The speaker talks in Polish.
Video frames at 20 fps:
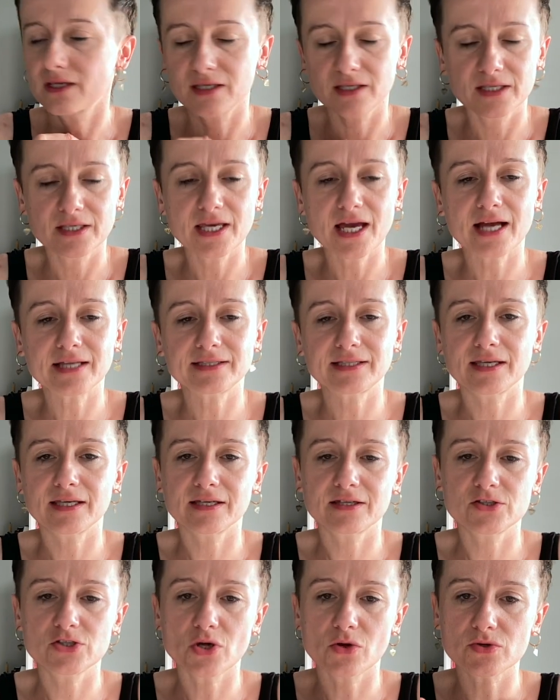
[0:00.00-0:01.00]
I ja te
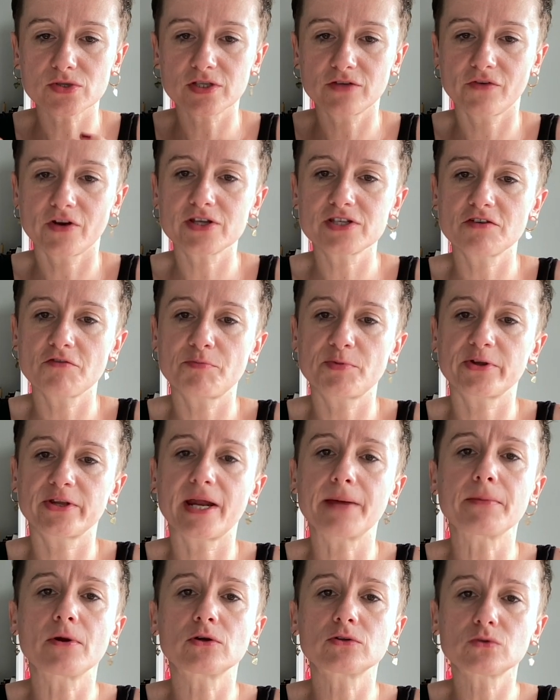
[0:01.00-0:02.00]
książki właśnie w
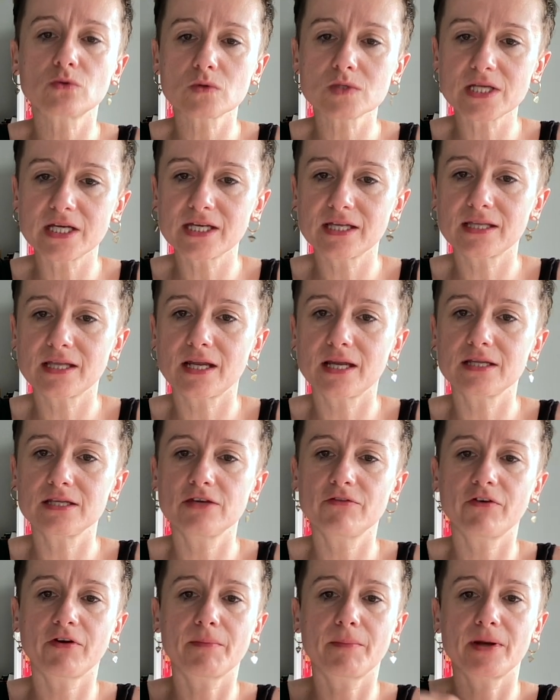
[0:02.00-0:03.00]
programie Odchudzanie dla
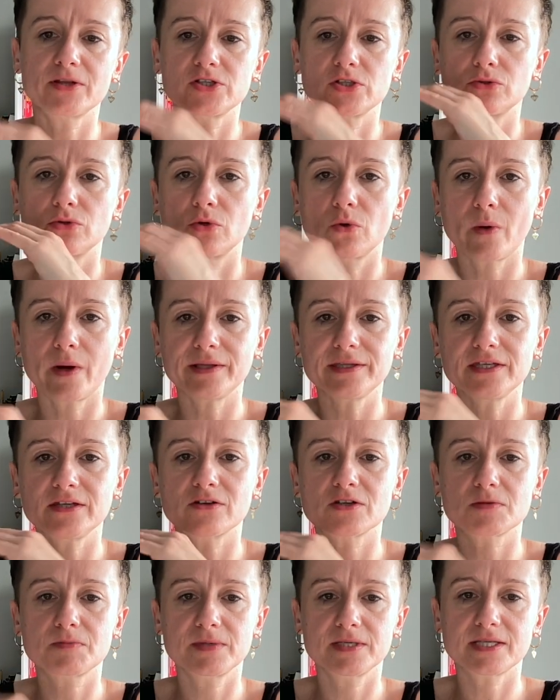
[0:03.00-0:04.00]
leniwych macie dokładnie
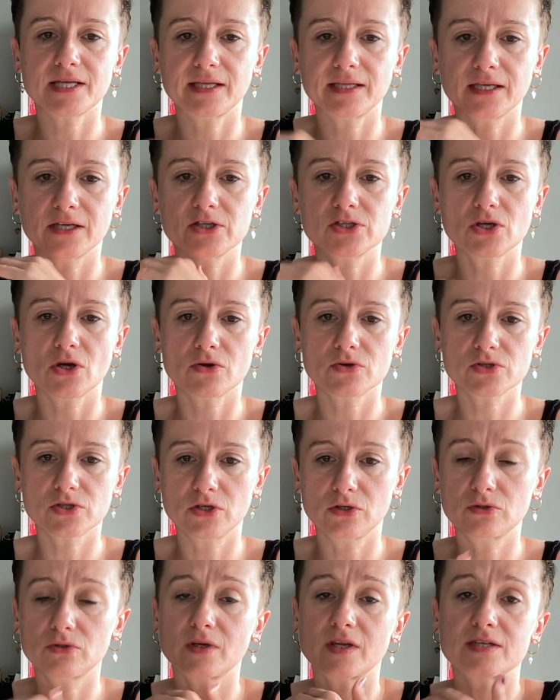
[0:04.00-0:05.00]
rozpisane
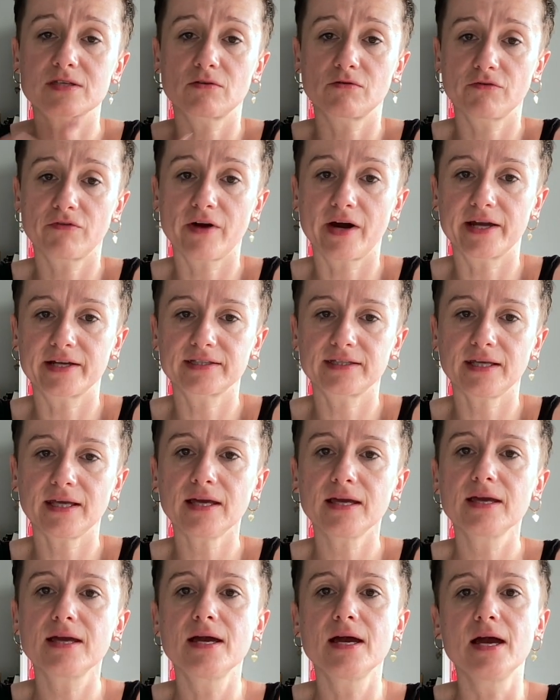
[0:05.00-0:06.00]
książki, które są warte.
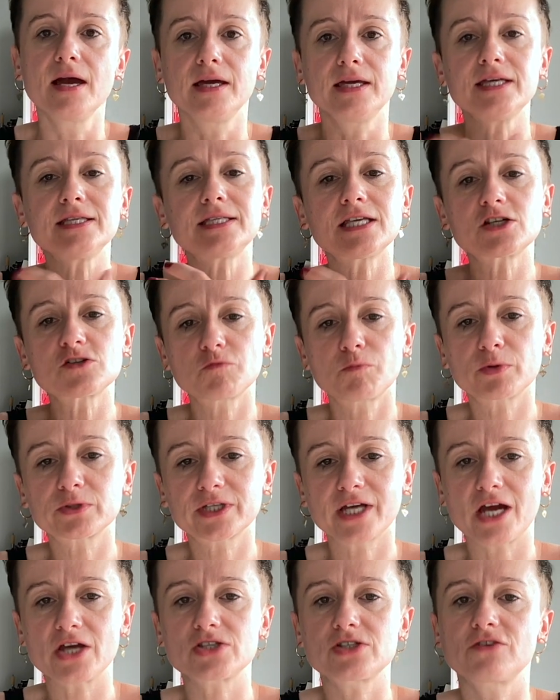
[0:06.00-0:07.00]
I też w
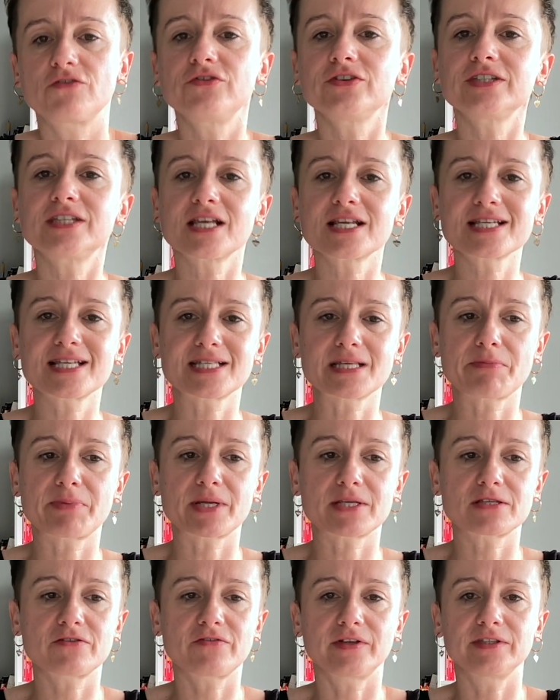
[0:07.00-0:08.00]
podcaście Fitness ze
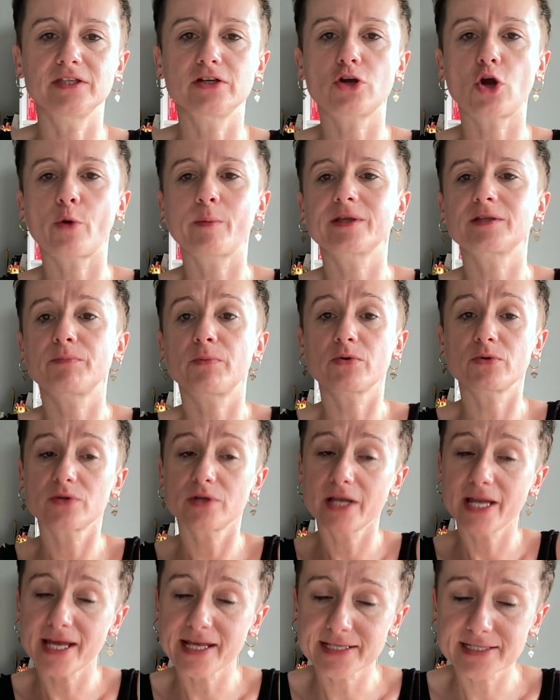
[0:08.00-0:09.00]
zapracowanych kobiet
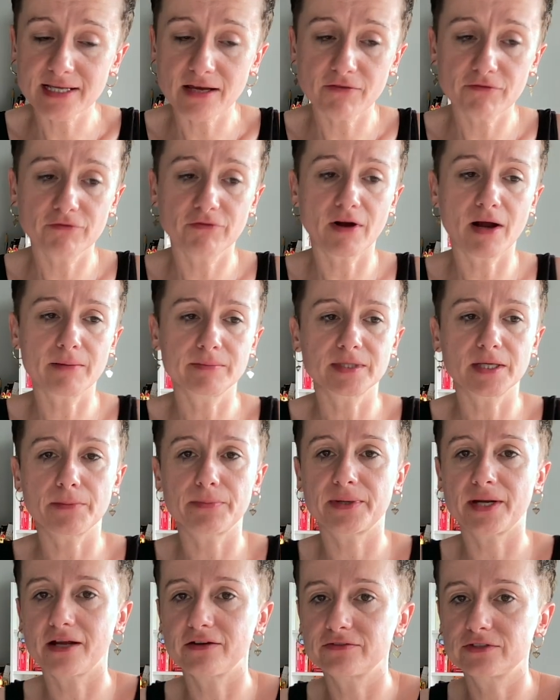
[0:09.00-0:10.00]
polecam Wam
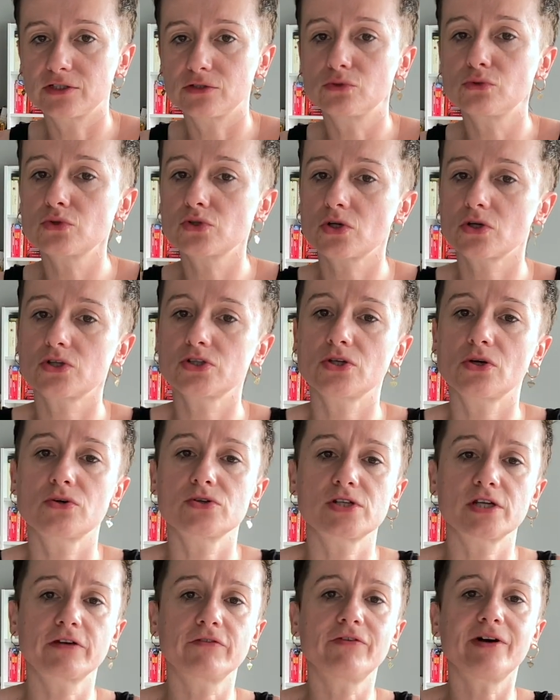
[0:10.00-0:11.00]
naprawdę dużo
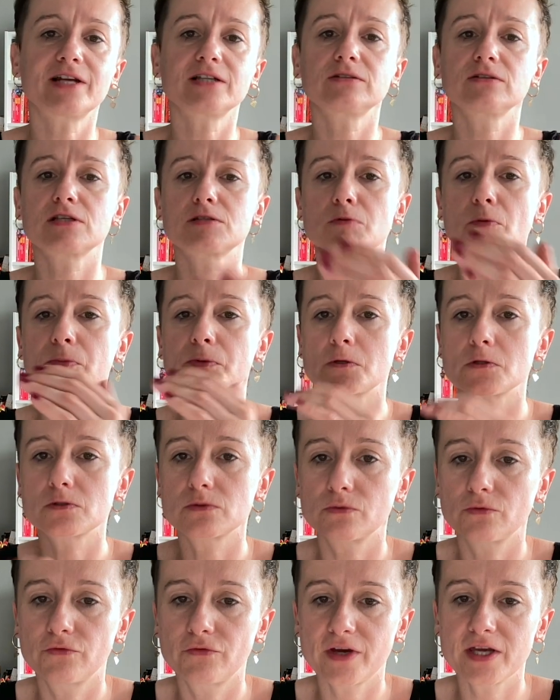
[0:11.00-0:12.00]
książek. Warto jest po
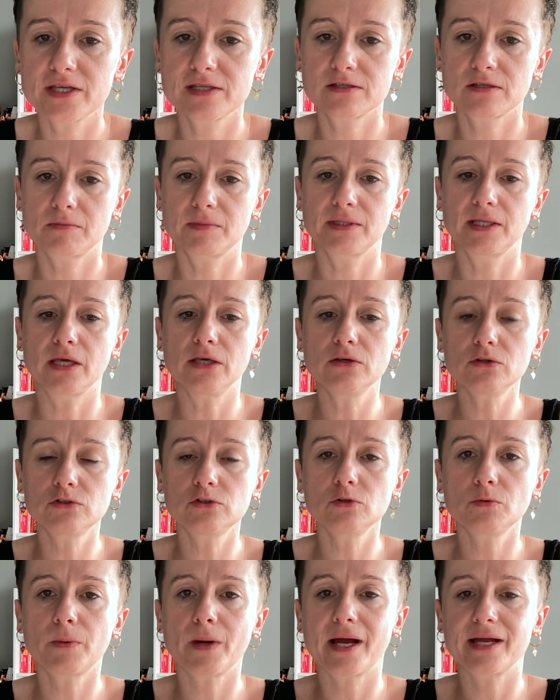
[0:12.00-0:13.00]
prostu wejść sobie na
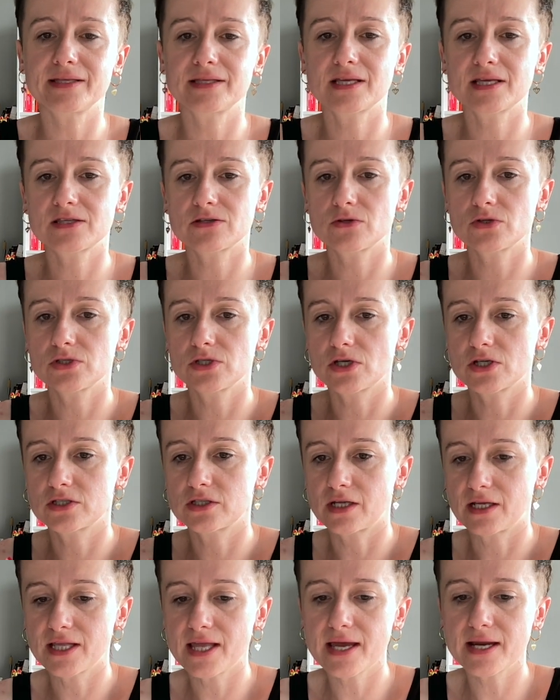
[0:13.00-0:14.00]
YouTube, Anna Sośnierz
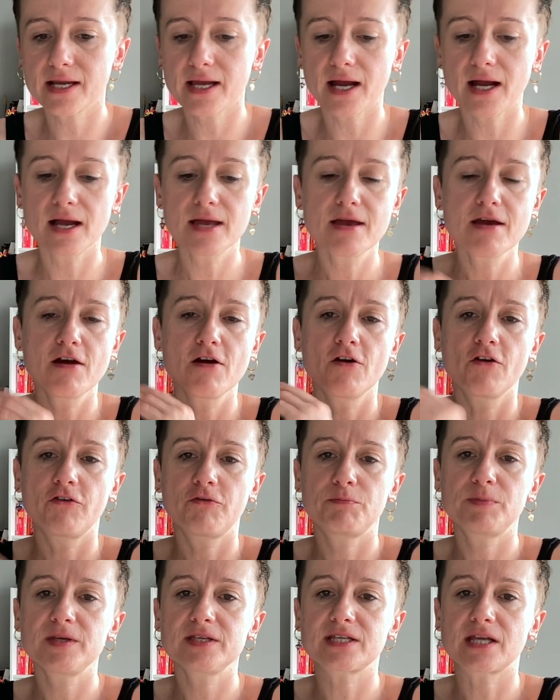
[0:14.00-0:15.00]
Trenerka,
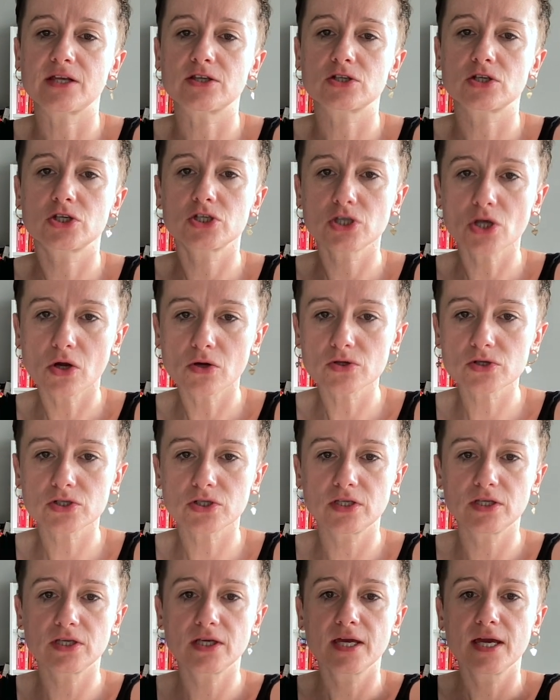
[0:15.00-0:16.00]
wpisać
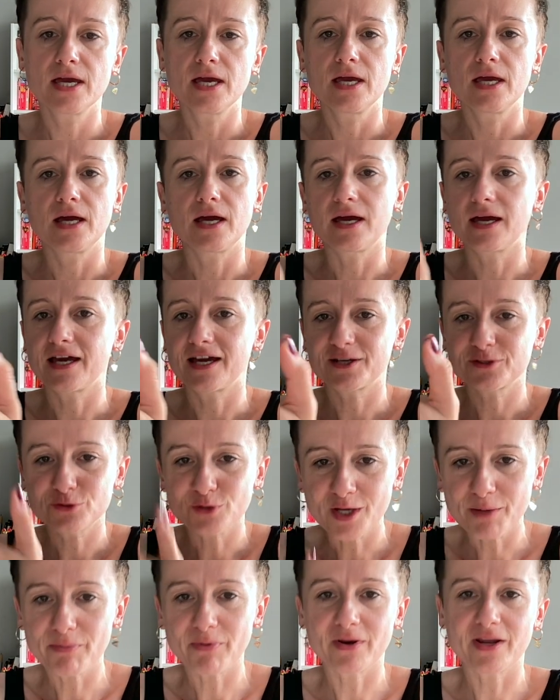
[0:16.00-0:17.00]
książki, e,
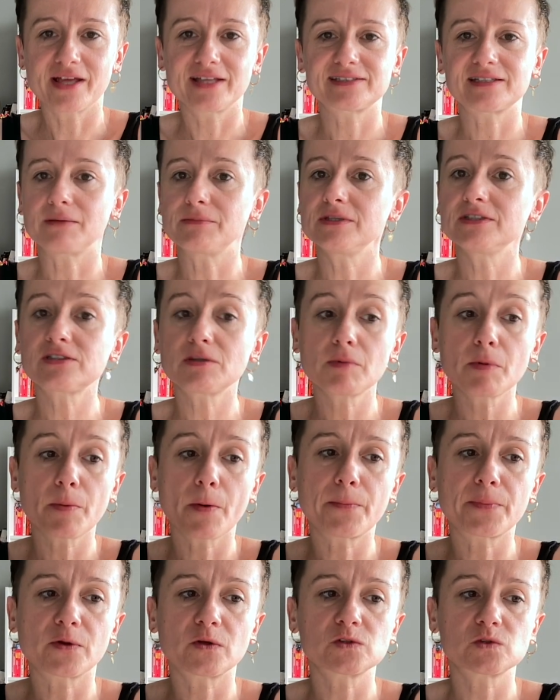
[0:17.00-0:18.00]
które polecam i sobie
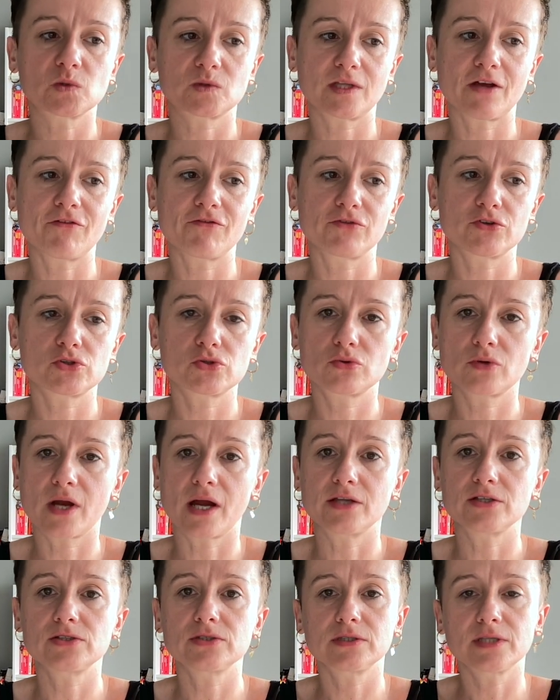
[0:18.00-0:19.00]
po prostu tam
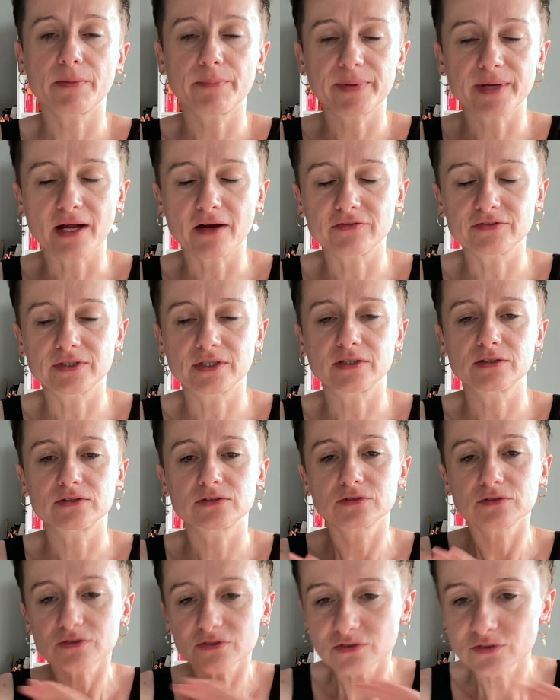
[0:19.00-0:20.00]
wyszukać naprawdę
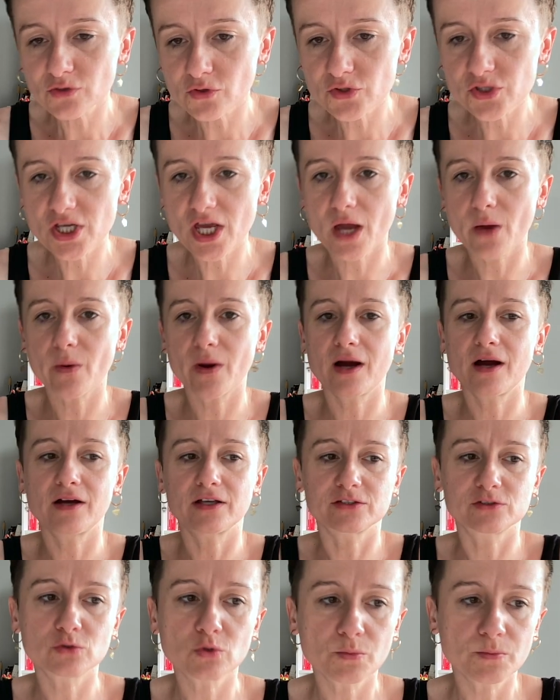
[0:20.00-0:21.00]
do dzieła,
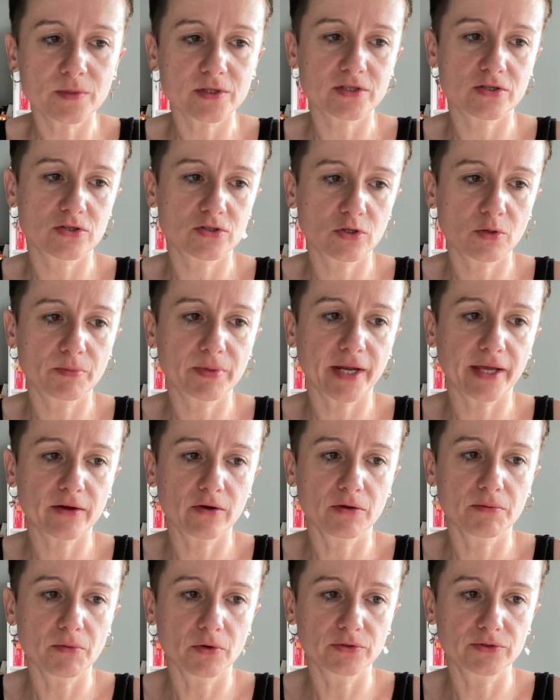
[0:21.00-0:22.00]
zróbmy coś
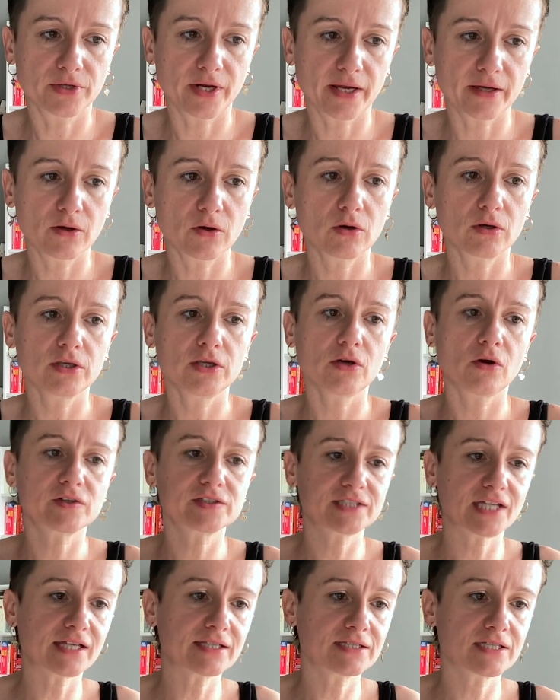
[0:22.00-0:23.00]
dobrego i mądrego. I
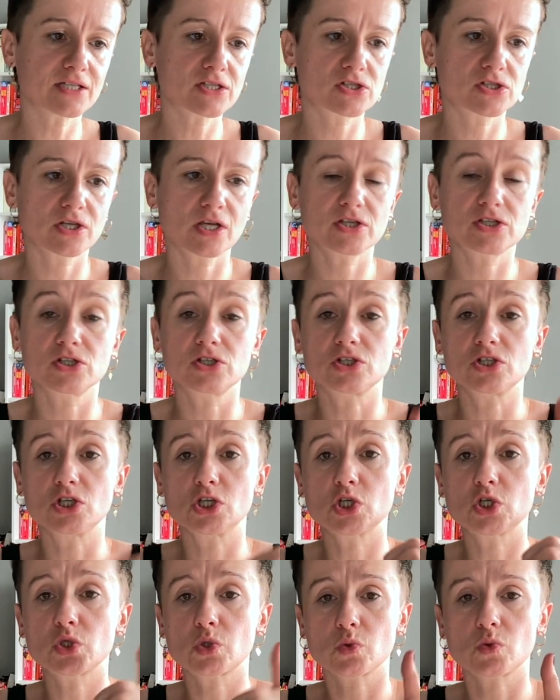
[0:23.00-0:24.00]
ostatnia z rzeczy,
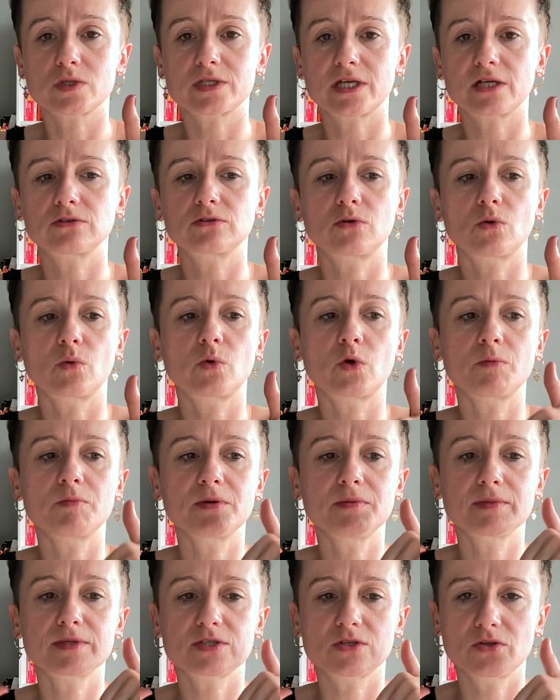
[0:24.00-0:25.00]
czyli szósta, którą
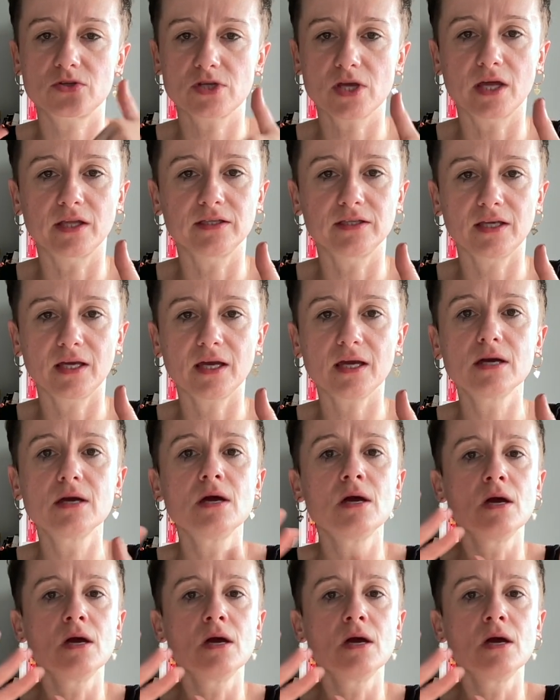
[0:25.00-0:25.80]
robimy codziennie